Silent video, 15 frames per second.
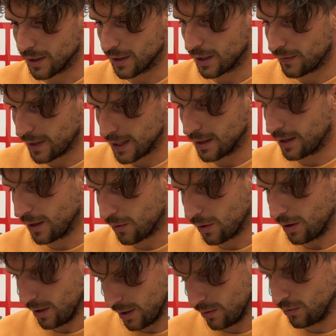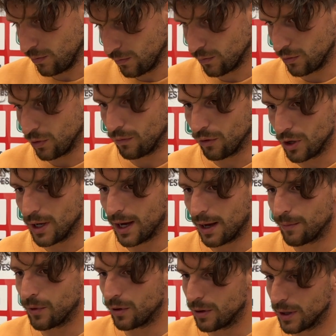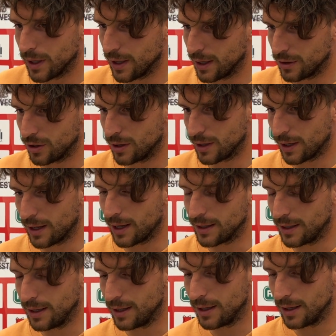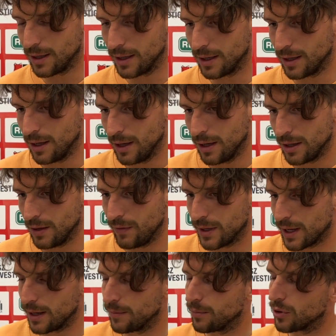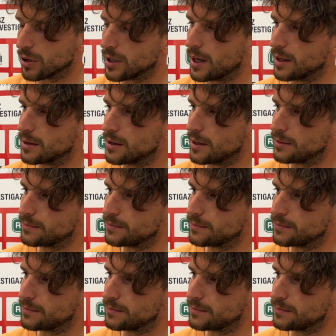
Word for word: andare avanti e, e lo vogliamo, eh, ci sarà di, di, vitale importanza.